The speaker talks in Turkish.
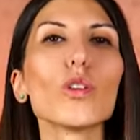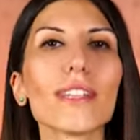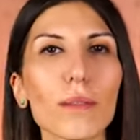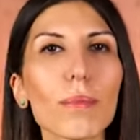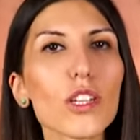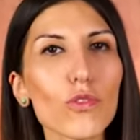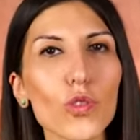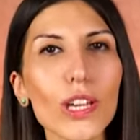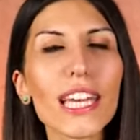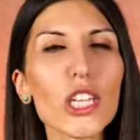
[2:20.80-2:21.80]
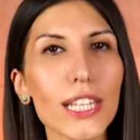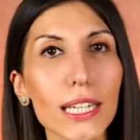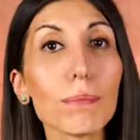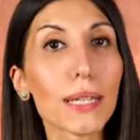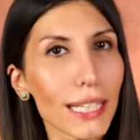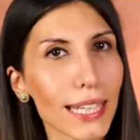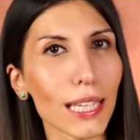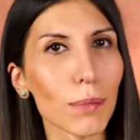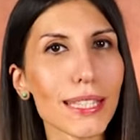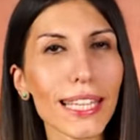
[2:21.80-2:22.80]
Bu arada başvuruya eşlerin birlikte
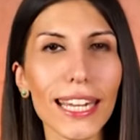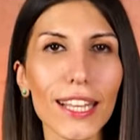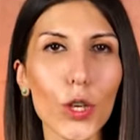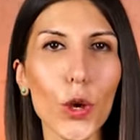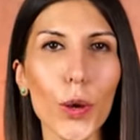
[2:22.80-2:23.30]
gitmesi gerekiyor.